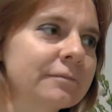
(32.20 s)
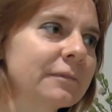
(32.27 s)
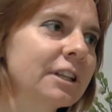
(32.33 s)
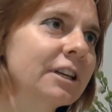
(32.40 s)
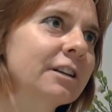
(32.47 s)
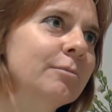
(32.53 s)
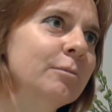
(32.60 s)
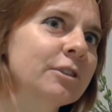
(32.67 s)

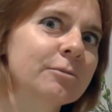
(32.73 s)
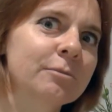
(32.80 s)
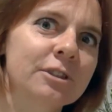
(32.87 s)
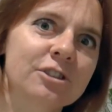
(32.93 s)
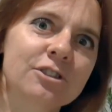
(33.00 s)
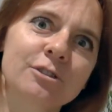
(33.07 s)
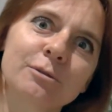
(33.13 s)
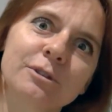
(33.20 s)
Tak mnie
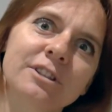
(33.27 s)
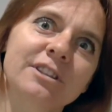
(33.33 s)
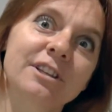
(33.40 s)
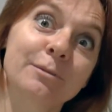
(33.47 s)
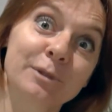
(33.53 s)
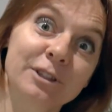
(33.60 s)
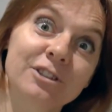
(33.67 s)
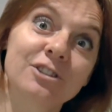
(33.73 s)
zmęczyły te
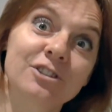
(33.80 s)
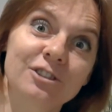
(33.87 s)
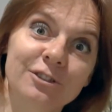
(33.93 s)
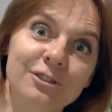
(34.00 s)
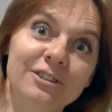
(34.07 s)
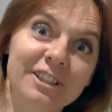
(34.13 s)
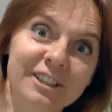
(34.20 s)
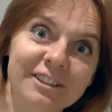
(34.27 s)
dramatyczne
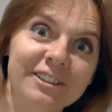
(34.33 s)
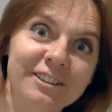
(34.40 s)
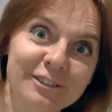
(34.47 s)
ostatnie